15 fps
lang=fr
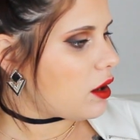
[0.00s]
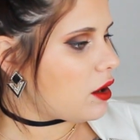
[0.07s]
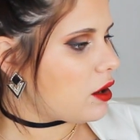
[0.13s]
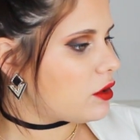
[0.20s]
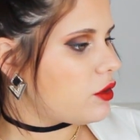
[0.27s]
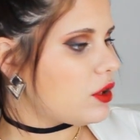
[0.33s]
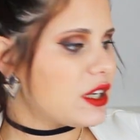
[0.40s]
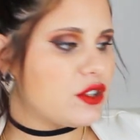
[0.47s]

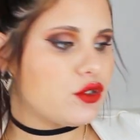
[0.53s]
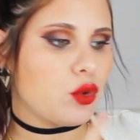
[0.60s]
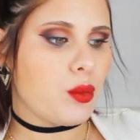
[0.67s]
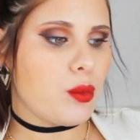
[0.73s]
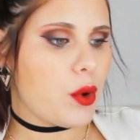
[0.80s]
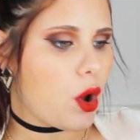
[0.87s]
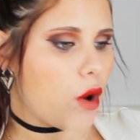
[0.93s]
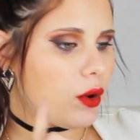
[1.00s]
Euh, dans les
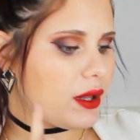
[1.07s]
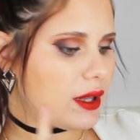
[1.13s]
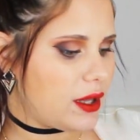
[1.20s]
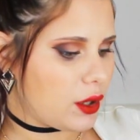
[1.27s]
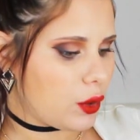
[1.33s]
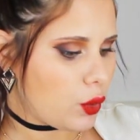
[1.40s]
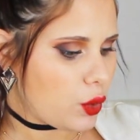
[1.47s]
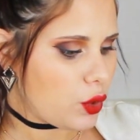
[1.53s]
tons blancs
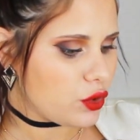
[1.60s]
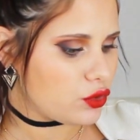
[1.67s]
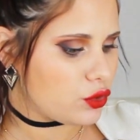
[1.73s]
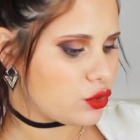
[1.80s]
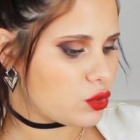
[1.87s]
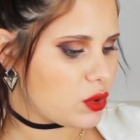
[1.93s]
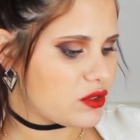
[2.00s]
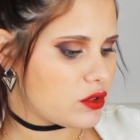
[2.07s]
et
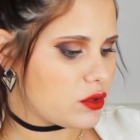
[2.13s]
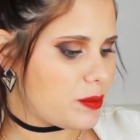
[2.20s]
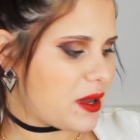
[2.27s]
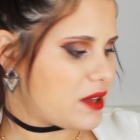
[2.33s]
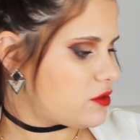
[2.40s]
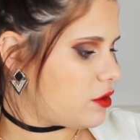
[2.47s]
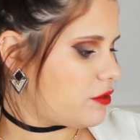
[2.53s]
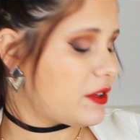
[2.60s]
roses de 60
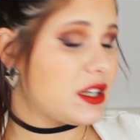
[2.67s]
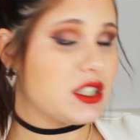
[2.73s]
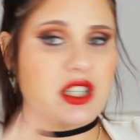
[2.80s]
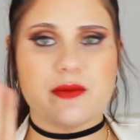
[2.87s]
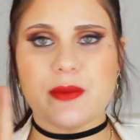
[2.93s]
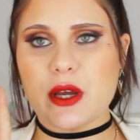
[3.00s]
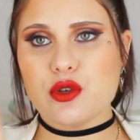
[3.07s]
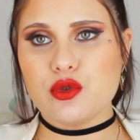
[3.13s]
par 120
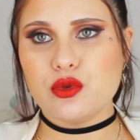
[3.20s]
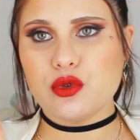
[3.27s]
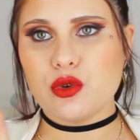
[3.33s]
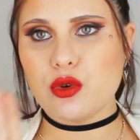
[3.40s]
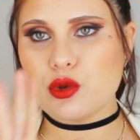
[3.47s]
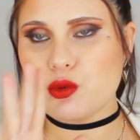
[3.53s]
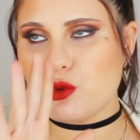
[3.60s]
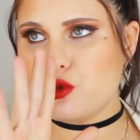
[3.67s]
j'espère
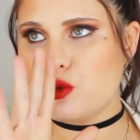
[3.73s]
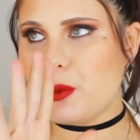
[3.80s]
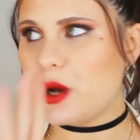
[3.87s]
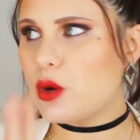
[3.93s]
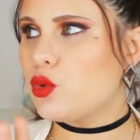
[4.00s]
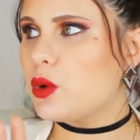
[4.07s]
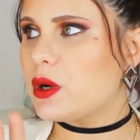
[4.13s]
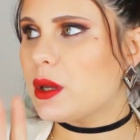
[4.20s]
juste que je me suis
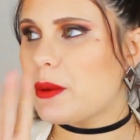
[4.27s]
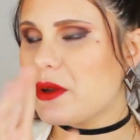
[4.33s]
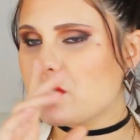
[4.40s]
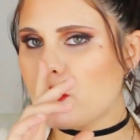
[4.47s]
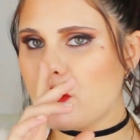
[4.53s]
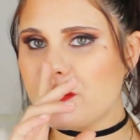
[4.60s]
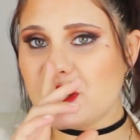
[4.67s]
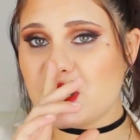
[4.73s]
pas gourée
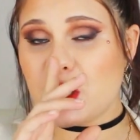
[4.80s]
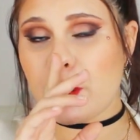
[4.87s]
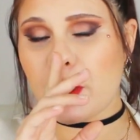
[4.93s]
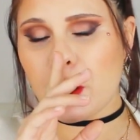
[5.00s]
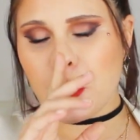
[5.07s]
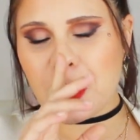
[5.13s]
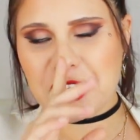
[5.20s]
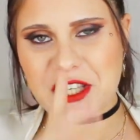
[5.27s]
parce qu'en fait j'ai
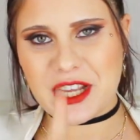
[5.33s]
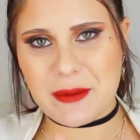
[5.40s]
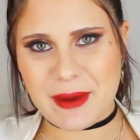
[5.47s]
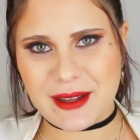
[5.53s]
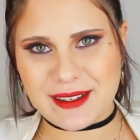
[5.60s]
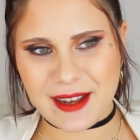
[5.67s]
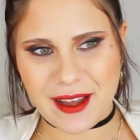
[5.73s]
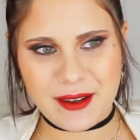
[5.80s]
pas encore acheté le
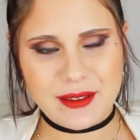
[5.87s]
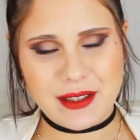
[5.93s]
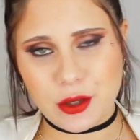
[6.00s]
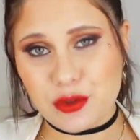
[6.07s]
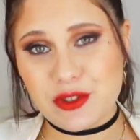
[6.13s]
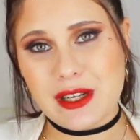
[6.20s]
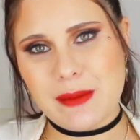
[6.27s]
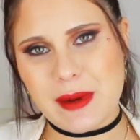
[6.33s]
matelas il
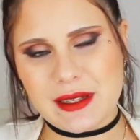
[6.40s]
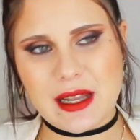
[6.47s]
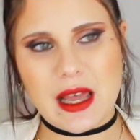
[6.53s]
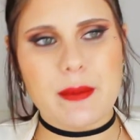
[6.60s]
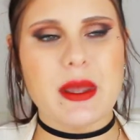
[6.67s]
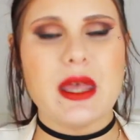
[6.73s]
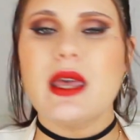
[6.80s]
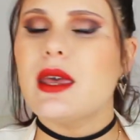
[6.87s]
y a aussi le
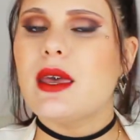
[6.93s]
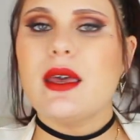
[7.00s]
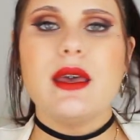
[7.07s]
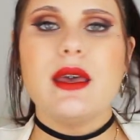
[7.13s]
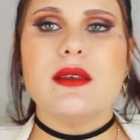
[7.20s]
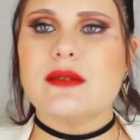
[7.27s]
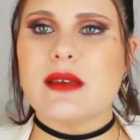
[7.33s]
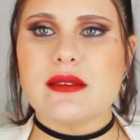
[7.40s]
matelas mais
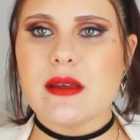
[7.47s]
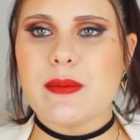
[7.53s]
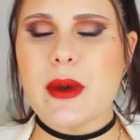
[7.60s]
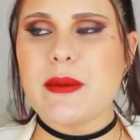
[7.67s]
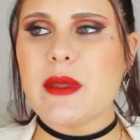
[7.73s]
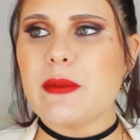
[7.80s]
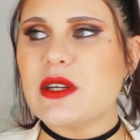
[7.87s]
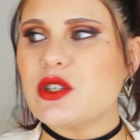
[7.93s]
ça c'est
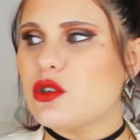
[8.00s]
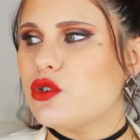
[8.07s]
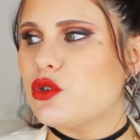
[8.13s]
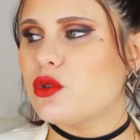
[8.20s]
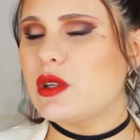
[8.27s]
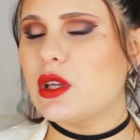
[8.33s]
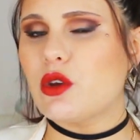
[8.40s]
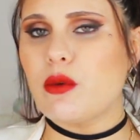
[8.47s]
pas bien méchant
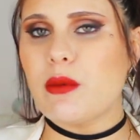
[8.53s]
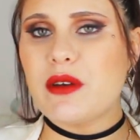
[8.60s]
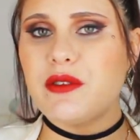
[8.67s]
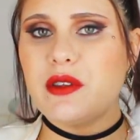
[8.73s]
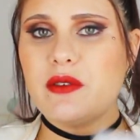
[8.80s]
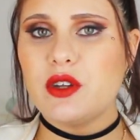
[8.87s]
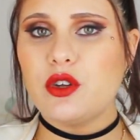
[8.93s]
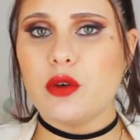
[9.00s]
étant donné que ma
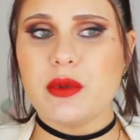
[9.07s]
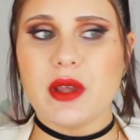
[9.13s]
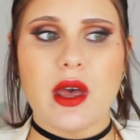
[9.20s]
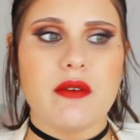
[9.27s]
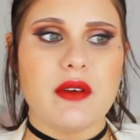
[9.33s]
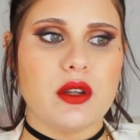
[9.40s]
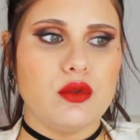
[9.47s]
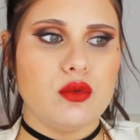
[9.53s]
fille va
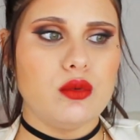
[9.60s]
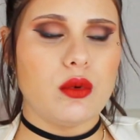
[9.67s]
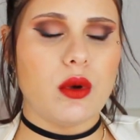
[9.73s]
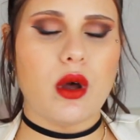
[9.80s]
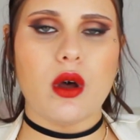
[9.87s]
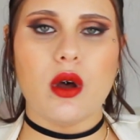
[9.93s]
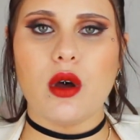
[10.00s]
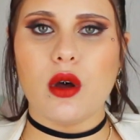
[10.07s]
dormir avec
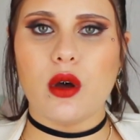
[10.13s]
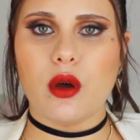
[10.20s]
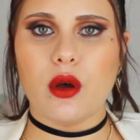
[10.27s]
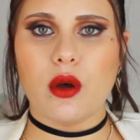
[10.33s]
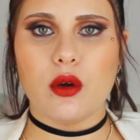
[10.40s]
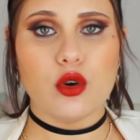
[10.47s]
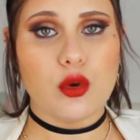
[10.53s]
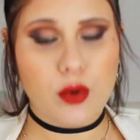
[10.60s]
nous
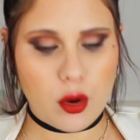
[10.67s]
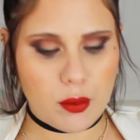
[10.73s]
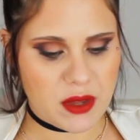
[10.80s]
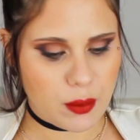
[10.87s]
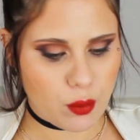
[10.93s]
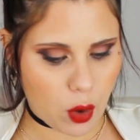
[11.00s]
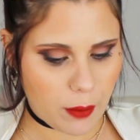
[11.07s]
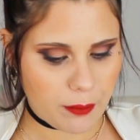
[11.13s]
euh, le
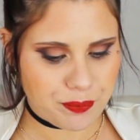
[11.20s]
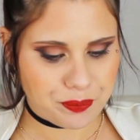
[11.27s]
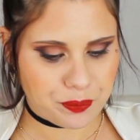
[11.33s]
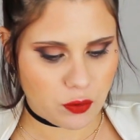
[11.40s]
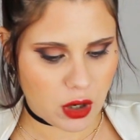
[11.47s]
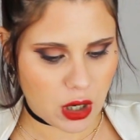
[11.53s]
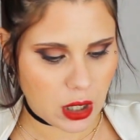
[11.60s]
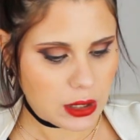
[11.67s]
premier mois
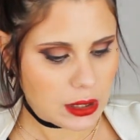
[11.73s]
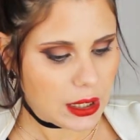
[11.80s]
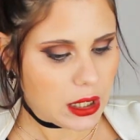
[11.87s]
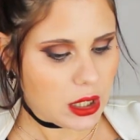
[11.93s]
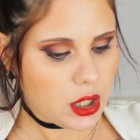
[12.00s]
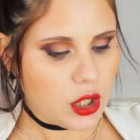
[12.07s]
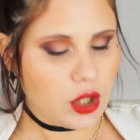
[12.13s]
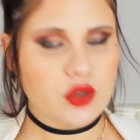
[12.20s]
voilà
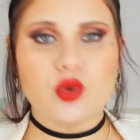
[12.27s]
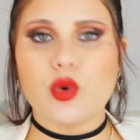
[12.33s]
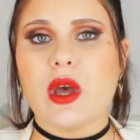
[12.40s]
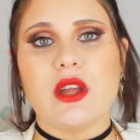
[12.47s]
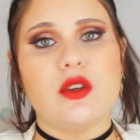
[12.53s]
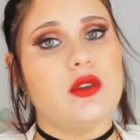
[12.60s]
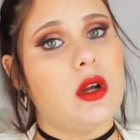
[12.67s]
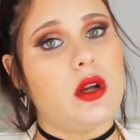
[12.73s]

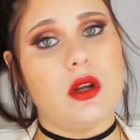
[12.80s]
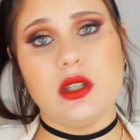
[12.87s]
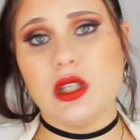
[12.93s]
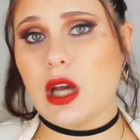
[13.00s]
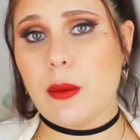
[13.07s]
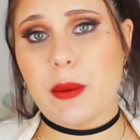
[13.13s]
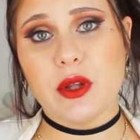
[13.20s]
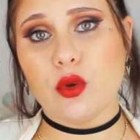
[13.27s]
donc elle
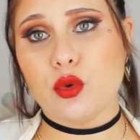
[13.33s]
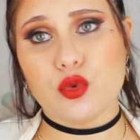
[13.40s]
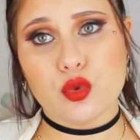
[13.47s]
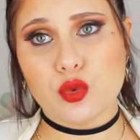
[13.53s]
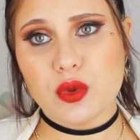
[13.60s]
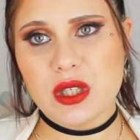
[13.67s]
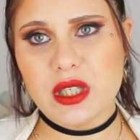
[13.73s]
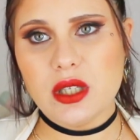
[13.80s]
n'ira pas dans
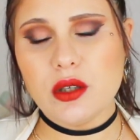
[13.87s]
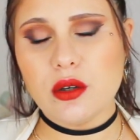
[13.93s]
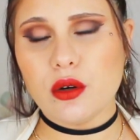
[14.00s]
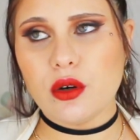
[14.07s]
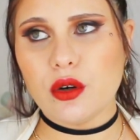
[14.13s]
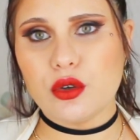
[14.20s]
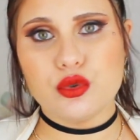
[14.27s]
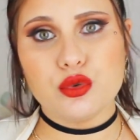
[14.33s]
son lit
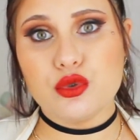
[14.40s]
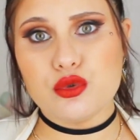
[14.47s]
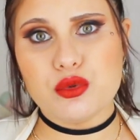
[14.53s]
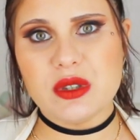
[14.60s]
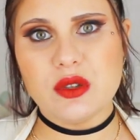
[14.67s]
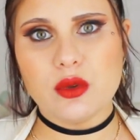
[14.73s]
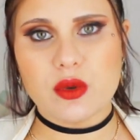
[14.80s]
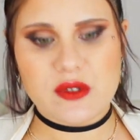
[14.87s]
euh, tout de
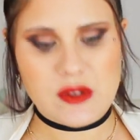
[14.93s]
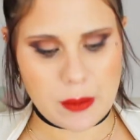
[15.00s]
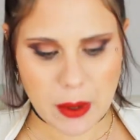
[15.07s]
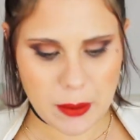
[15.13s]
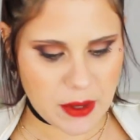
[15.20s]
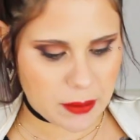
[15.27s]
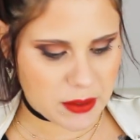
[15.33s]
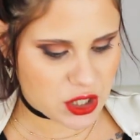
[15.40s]
suite, donc c'est
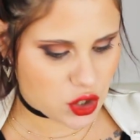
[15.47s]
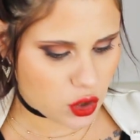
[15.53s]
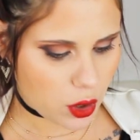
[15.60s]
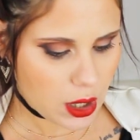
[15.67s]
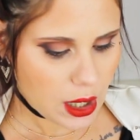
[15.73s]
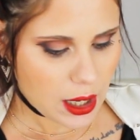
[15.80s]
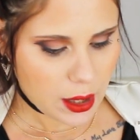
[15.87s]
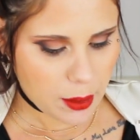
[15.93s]
pas bien
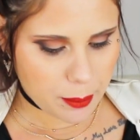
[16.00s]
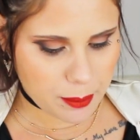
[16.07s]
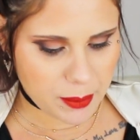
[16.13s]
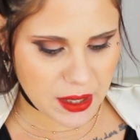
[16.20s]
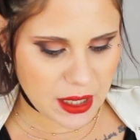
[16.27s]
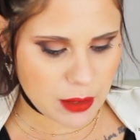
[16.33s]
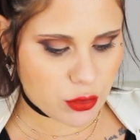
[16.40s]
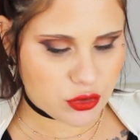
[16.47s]
méchant.
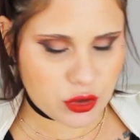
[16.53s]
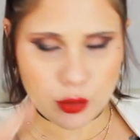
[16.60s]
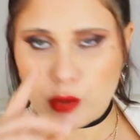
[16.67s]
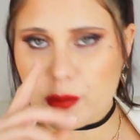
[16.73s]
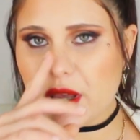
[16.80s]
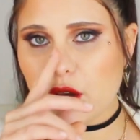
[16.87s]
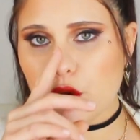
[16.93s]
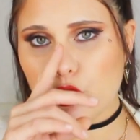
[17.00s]
Mais il me
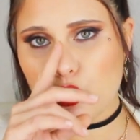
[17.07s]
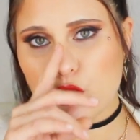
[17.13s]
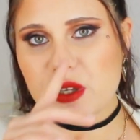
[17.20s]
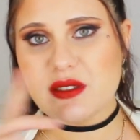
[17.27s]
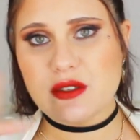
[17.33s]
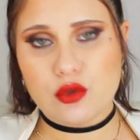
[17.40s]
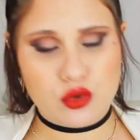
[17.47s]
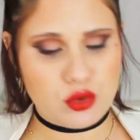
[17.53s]
semble bien que le
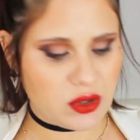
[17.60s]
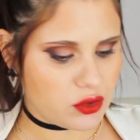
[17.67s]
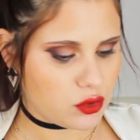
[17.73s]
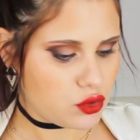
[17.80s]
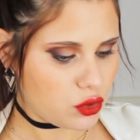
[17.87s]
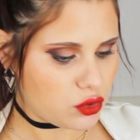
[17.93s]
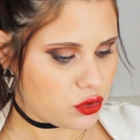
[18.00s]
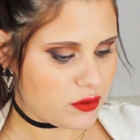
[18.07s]
lit c'est du
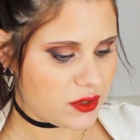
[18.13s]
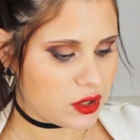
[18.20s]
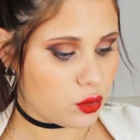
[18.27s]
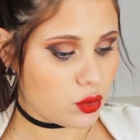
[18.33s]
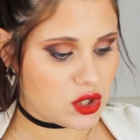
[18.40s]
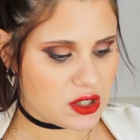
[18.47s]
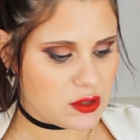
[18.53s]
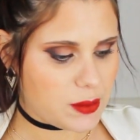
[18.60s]
60 sur 120,
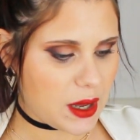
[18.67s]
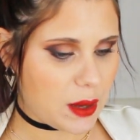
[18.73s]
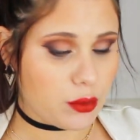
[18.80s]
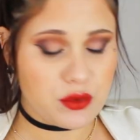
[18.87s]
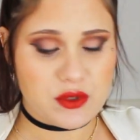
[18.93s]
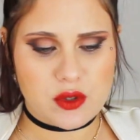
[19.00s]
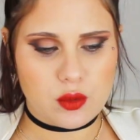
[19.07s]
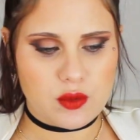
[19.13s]
donc j'espère,
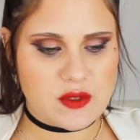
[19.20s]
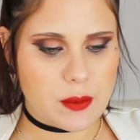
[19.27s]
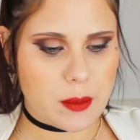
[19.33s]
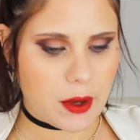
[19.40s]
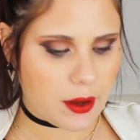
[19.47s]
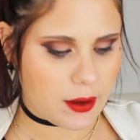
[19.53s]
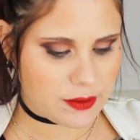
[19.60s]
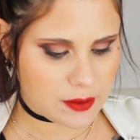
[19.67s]
bon sinon
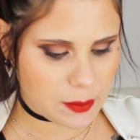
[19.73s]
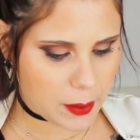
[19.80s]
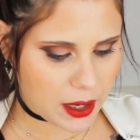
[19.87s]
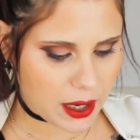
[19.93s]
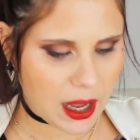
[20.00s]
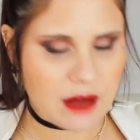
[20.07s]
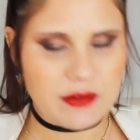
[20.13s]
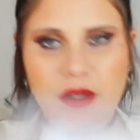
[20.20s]
c'est pas,
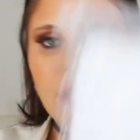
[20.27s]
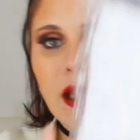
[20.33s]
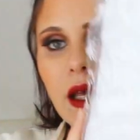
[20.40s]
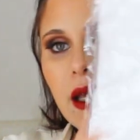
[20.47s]
pas grave.